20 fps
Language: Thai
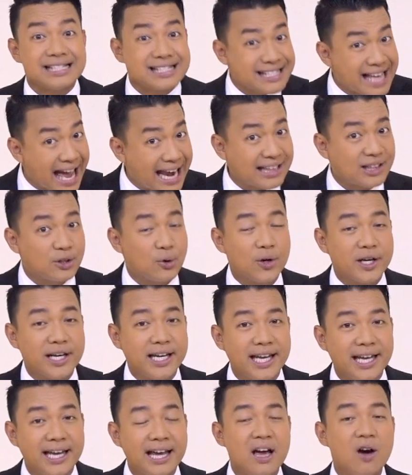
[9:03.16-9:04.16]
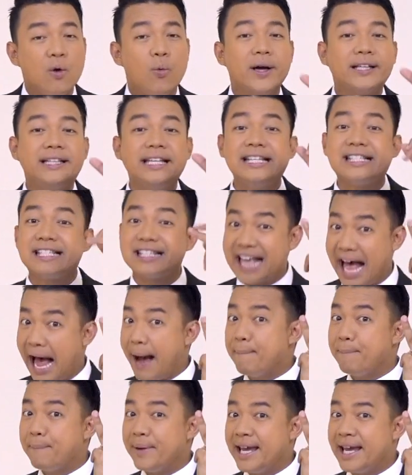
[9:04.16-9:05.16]
ซตัวนี้ไว้ที่
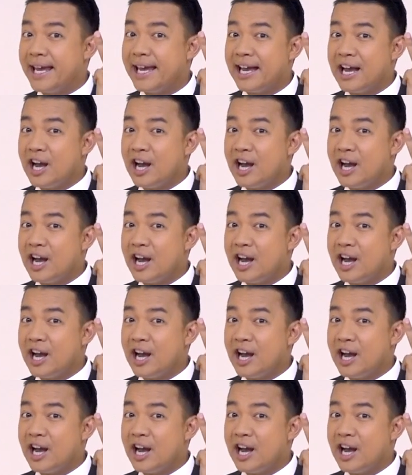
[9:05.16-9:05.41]
3 ปี